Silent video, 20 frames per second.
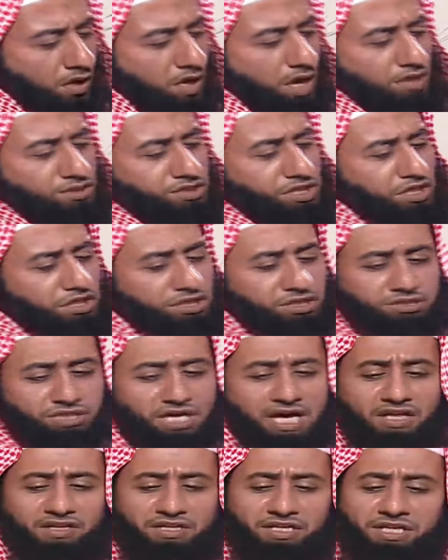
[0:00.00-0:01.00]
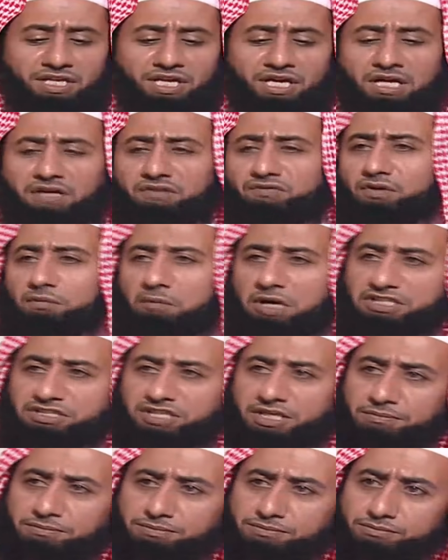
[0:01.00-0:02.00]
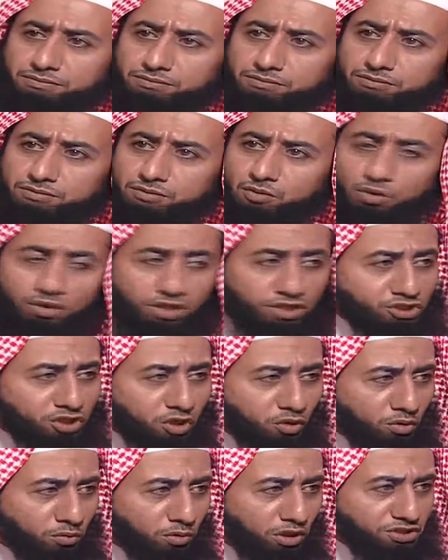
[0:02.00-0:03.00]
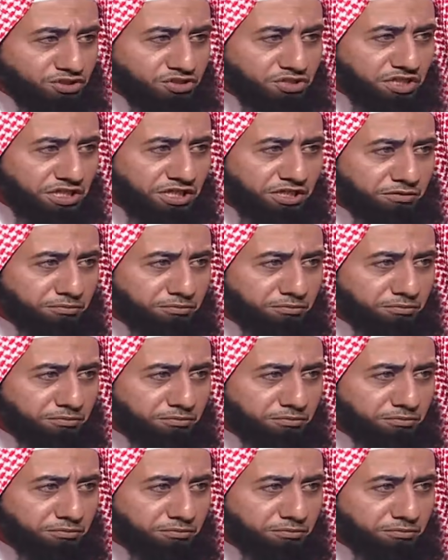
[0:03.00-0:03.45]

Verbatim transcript: اجل نحط هذه هنا في المكتب واذا جو المحصلين